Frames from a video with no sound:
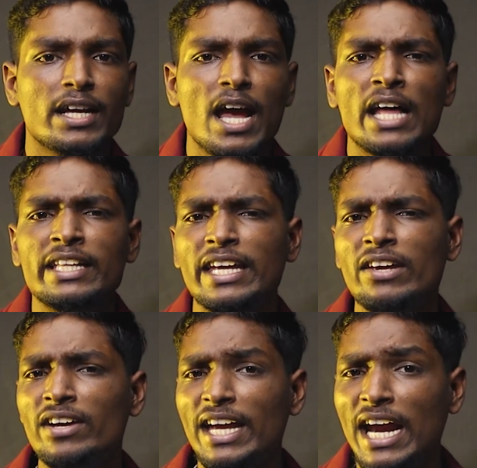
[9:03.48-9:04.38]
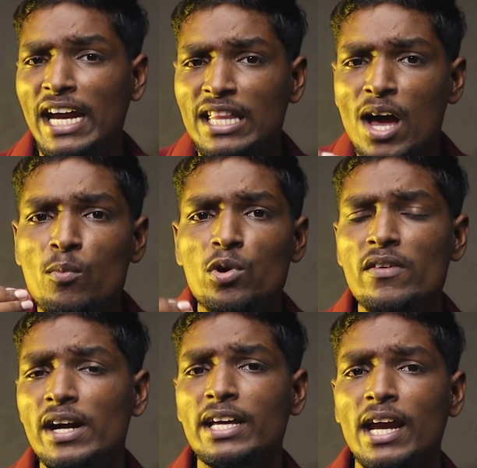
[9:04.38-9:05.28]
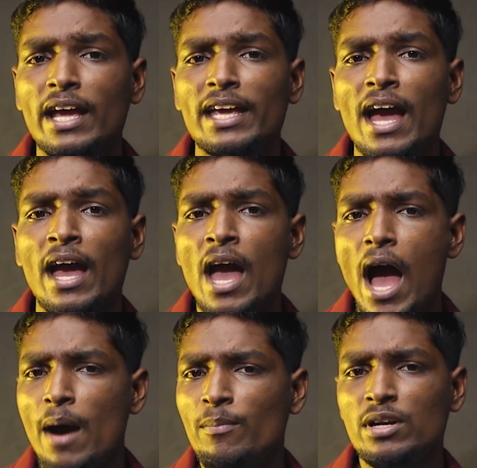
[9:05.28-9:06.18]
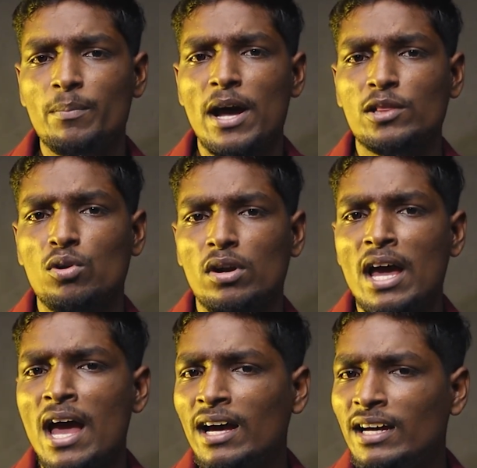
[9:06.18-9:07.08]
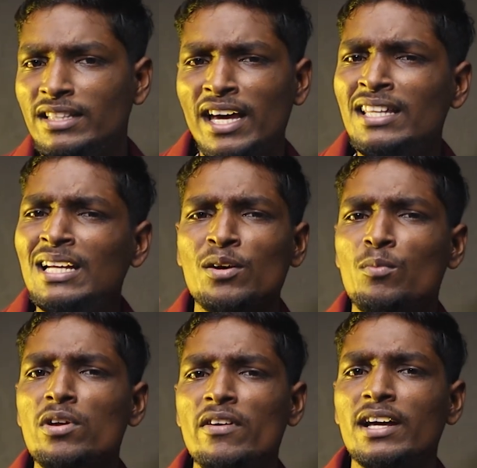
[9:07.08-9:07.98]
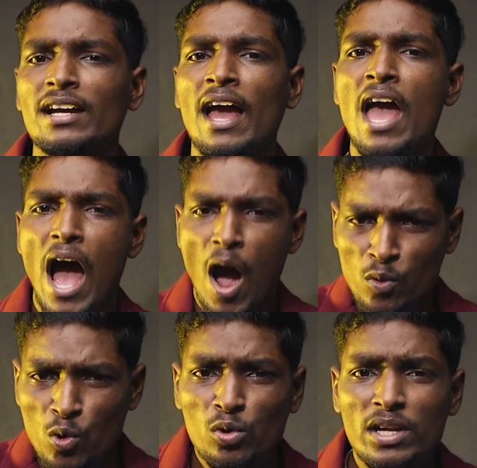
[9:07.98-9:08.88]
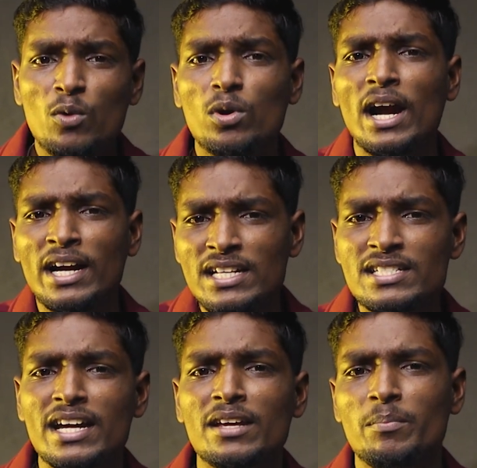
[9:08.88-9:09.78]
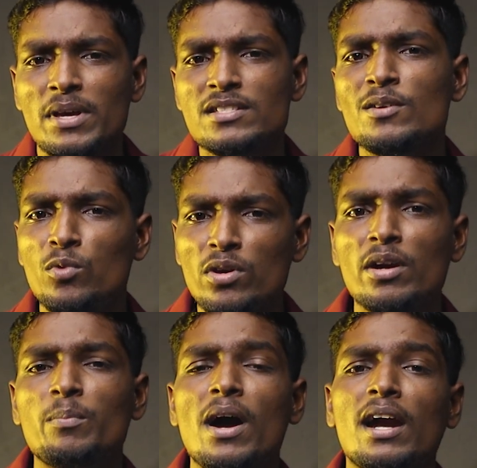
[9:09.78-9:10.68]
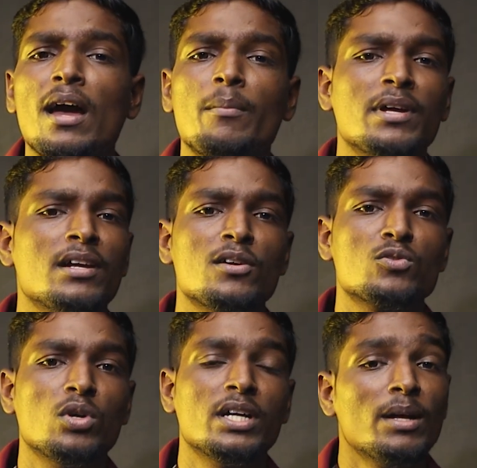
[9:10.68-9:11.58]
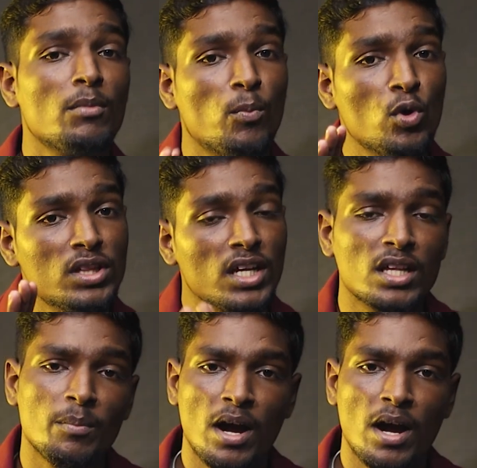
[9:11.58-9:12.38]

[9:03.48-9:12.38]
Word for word: இருக்குது அதுக்கு இவங்க என்னதான் முடிவு எடுக்கிறாங்க அப்படின்னு பார்த்தோம்னா தேர்தலுக்கு முடிவு எடுக்கல அவங்களுக்குள்ளேயே ஒரு அண்டர்ஸ்டாண்டிங் பேசி முடிவெடுப்பாங்களா அப்படி இல்லைன்னு சொல்லிட்டு நம்ம பொறுத்திருந்து